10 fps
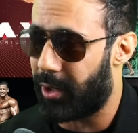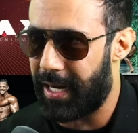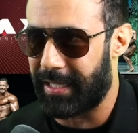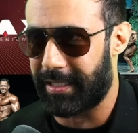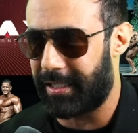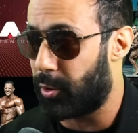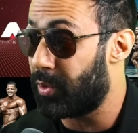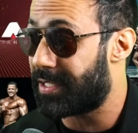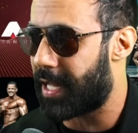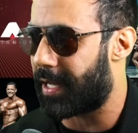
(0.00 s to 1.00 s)
olhada aqui no
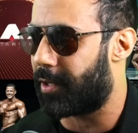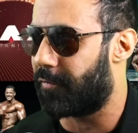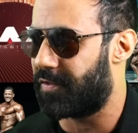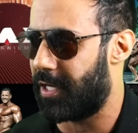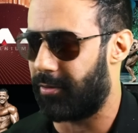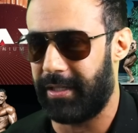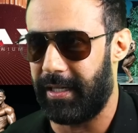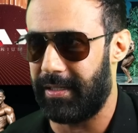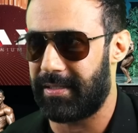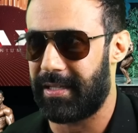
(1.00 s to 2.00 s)
Instagram oficial deles,